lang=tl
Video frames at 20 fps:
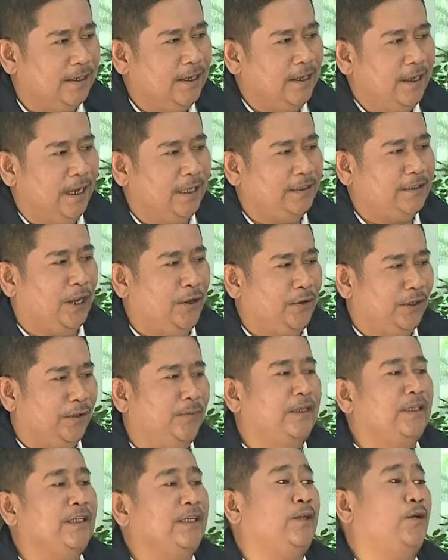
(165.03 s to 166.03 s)
Eh, okay. Eh tayo
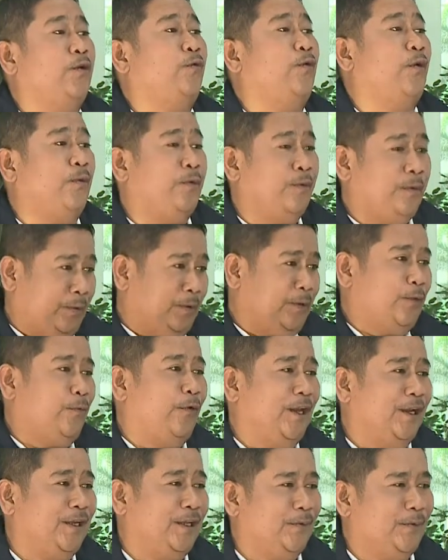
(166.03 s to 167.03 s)
naman
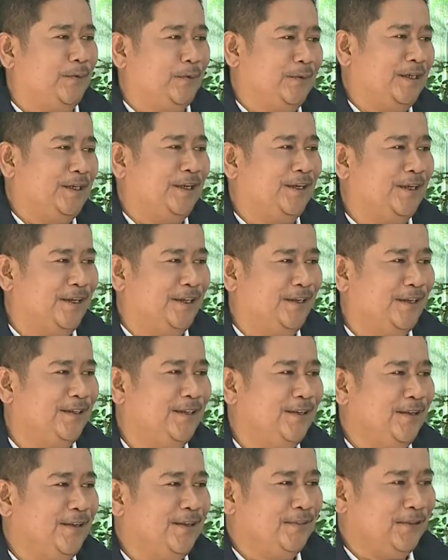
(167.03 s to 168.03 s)
ini-welcome naman nila eh.
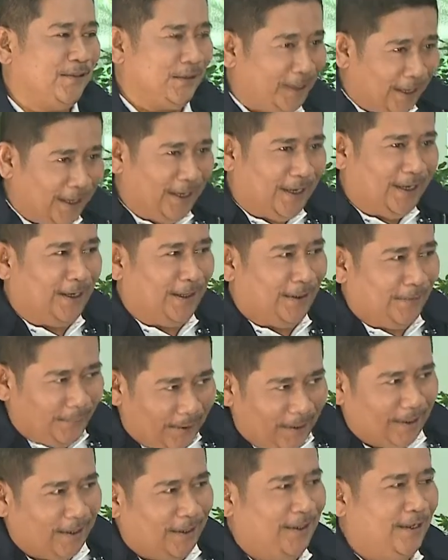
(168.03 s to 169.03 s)
So kailangan
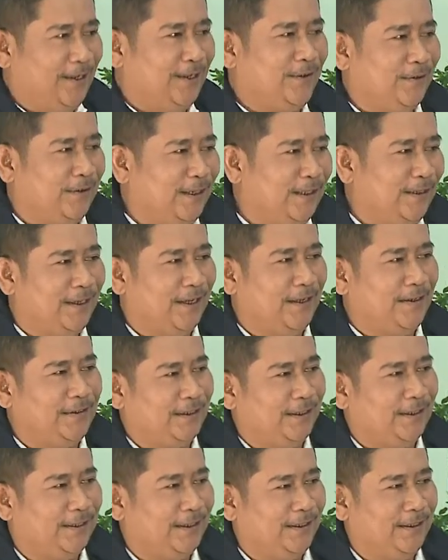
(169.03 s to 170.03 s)
very ano rin tayo
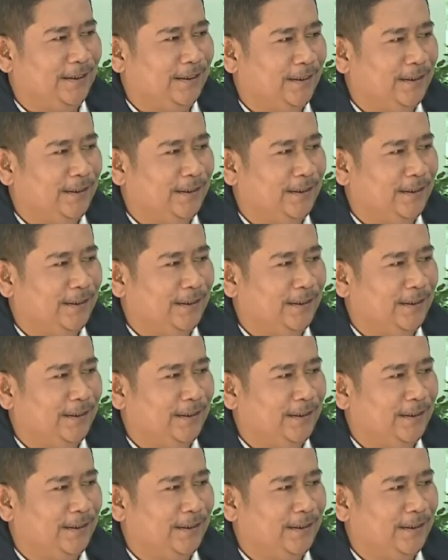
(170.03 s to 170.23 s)
sa kanila.